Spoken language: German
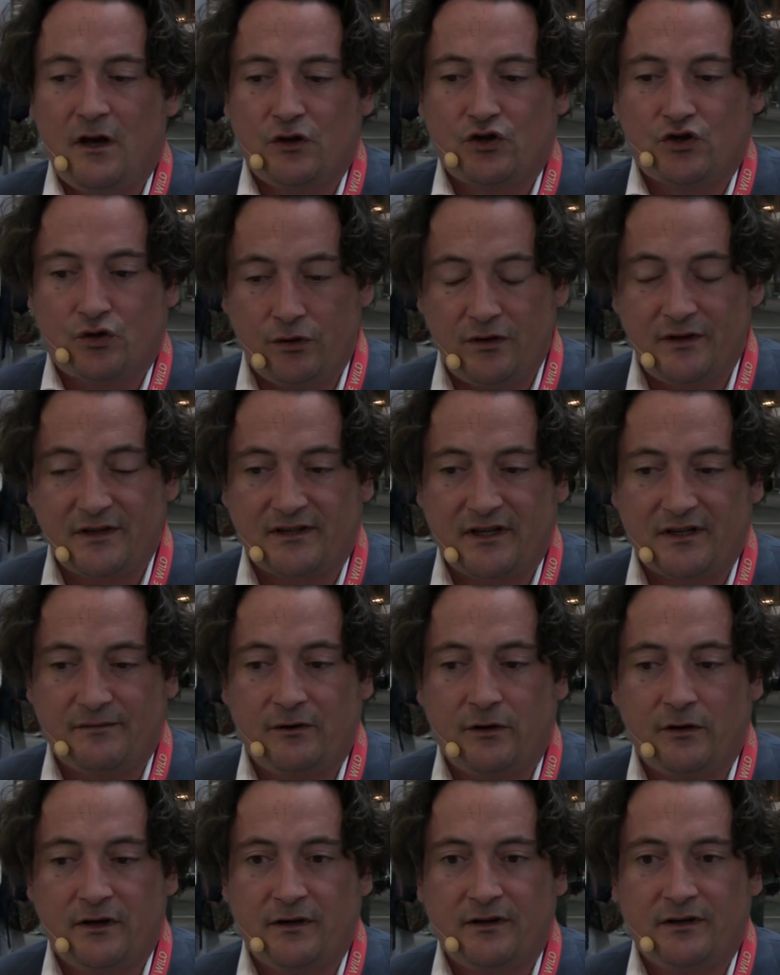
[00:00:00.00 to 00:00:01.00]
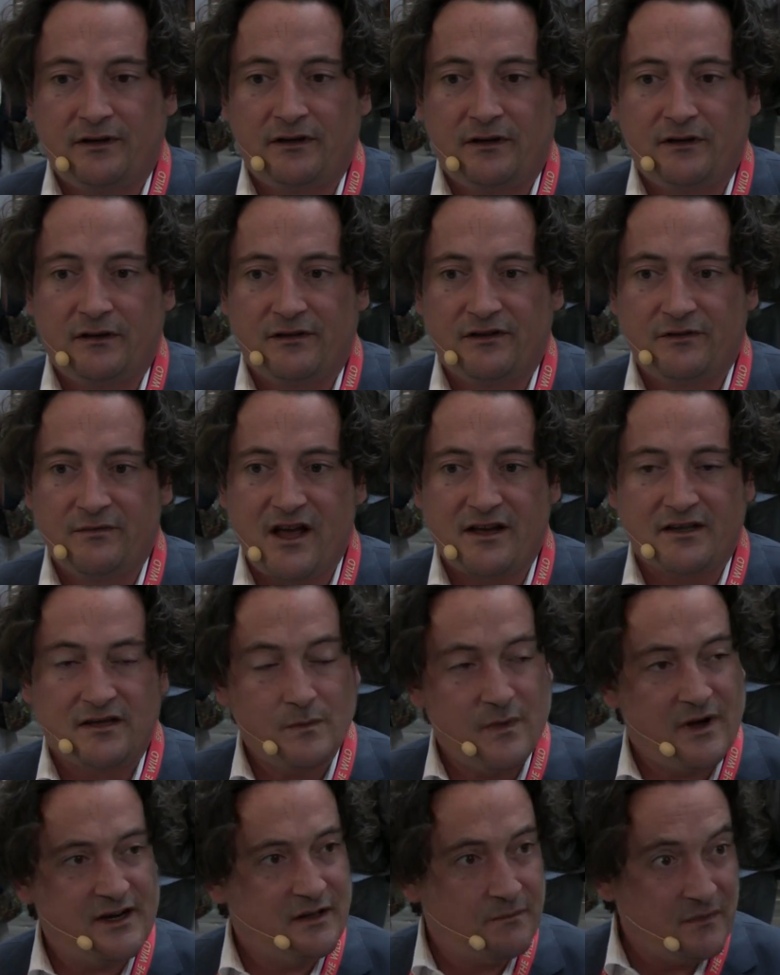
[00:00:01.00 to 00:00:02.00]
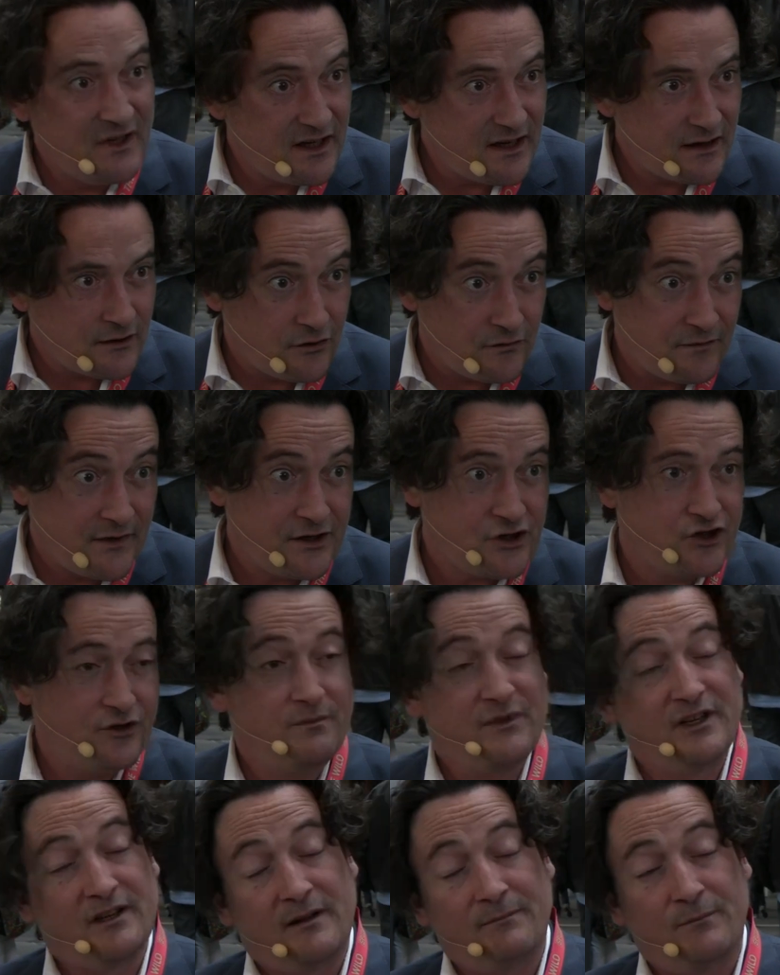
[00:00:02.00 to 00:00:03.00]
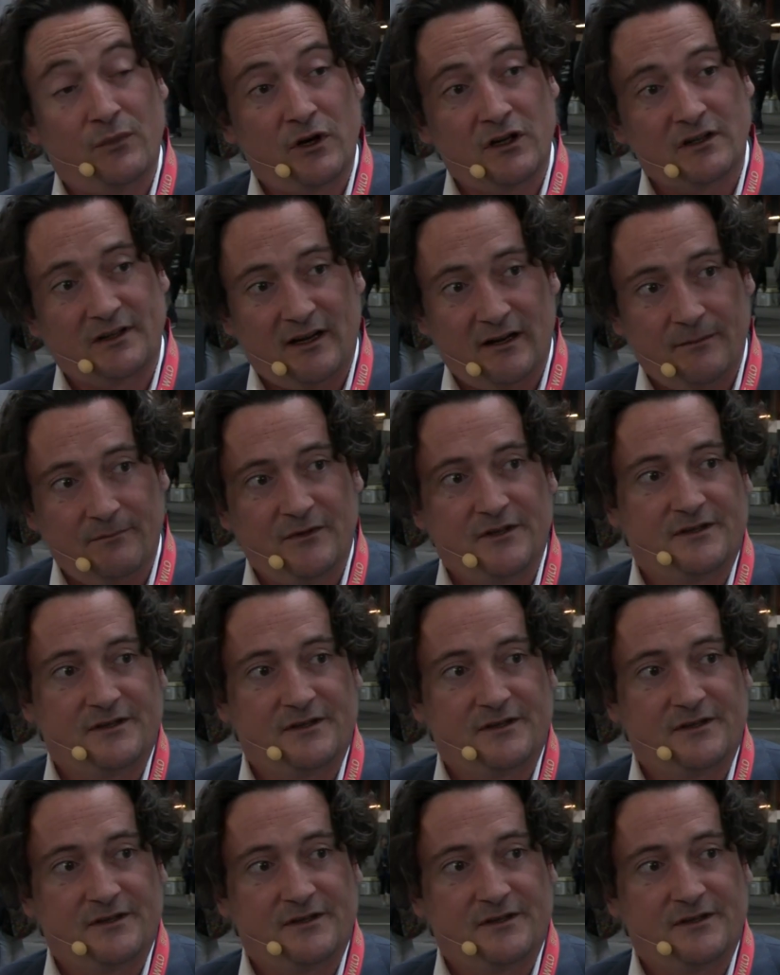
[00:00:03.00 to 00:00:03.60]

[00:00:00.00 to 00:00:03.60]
Schön ist, dass wir heute zum ersten Mal die Media Convention mit an Bord haben.